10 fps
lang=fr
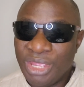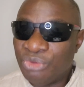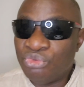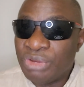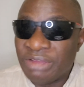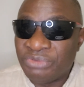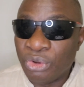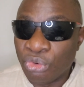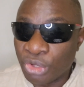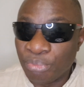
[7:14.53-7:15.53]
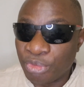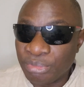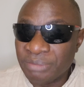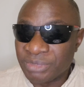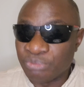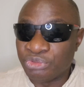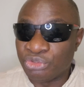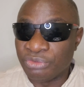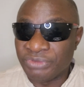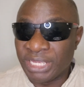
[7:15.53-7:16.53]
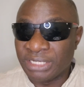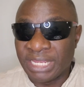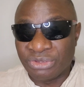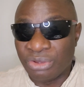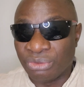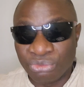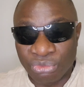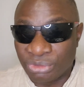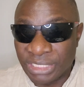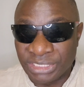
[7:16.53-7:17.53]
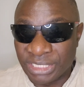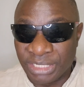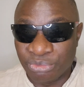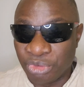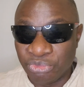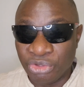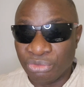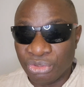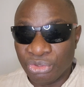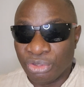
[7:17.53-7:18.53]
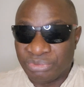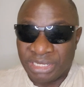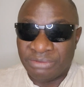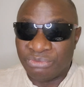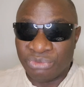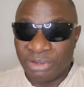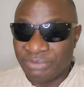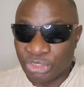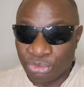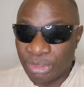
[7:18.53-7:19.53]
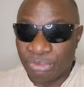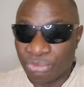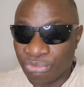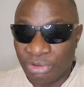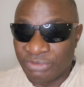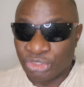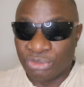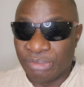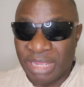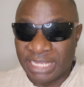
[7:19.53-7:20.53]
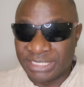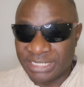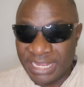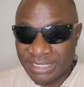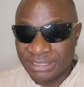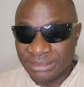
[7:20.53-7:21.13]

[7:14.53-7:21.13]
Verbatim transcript: Nous n'avons aucun problème qu'elle puisse le faire. D'ailleurs, au contraire, c'est nettement mieux comme ça, nous, on va se, on va se débarrasser d'elle.